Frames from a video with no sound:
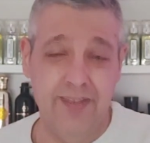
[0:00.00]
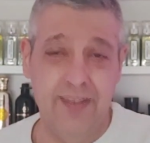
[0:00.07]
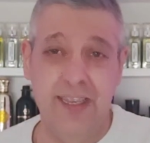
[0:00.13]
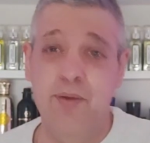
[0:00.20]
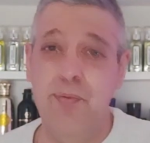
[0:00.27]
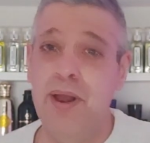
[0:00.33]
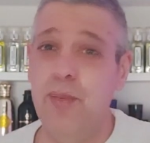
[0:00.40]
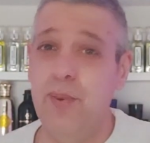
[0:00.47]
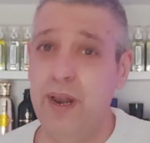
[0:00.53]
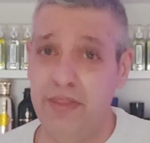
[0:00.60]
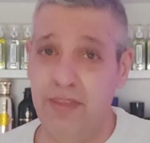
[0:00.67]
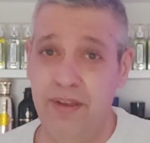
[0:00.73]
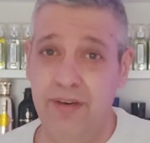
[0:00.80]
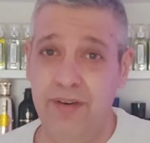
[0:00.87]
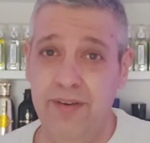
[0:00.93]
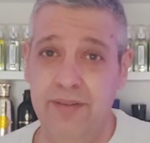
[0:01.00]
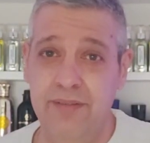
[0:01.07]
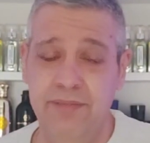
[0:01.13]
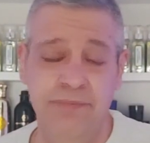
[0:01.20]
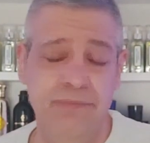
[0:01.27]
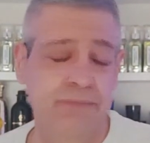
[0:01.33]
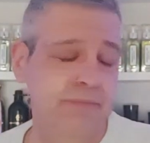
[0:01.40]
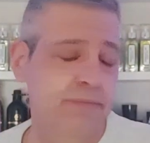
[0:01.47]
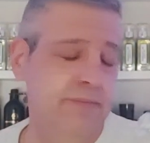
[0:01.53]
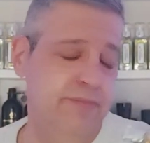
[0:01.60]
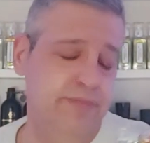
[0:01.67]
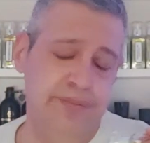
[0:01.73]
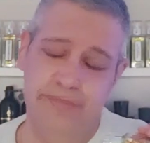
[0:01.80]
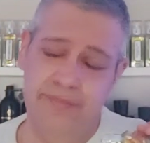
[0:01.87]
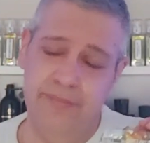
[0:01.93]
Tiene una duración
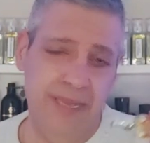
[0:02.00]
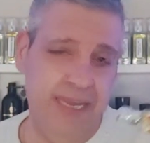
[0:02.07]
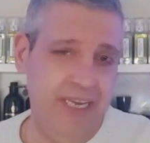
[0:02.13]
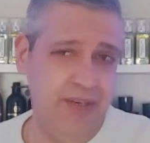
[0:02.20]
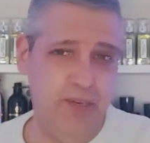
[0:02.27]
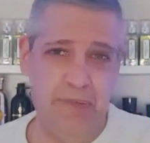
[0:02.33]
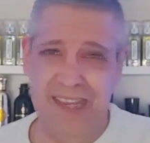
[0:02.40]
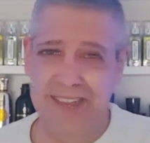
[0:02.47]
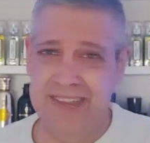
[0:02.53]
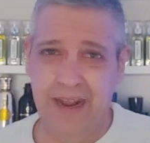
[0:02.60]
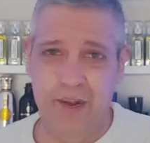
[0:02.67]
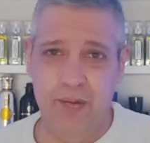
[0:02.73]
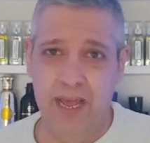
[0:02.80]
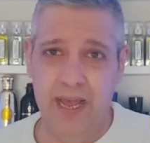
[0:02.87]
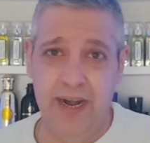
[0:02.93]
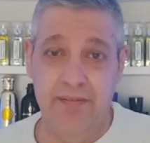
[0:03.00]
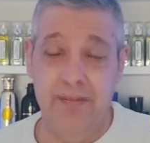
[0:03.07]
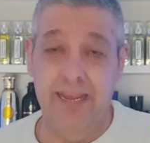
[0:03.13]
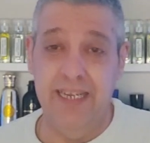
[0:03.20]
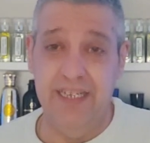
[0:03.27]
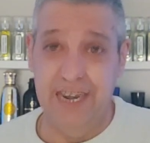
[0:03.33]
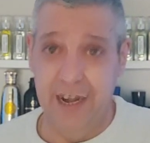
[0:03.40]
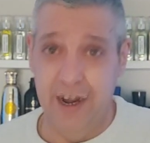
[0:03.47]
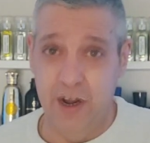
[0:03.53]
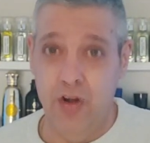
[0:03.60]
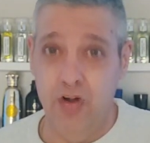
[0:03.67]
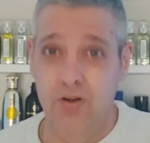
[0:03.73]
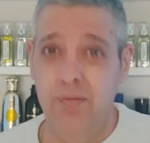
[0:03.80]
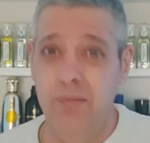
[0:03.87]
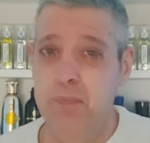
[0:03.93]
espectacular. Es el
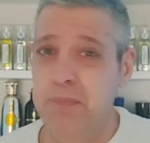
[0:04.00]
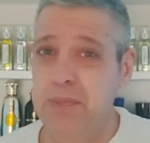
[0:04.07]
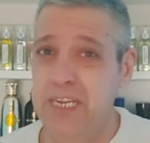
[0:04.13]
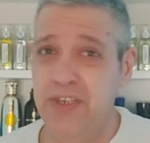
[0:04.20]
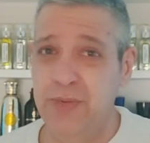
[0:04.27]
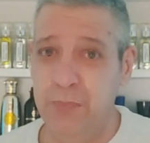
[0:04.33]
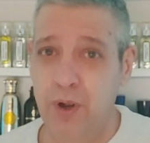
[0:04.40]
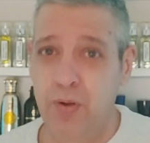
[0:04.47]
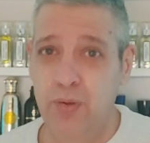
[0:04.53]
clon Beast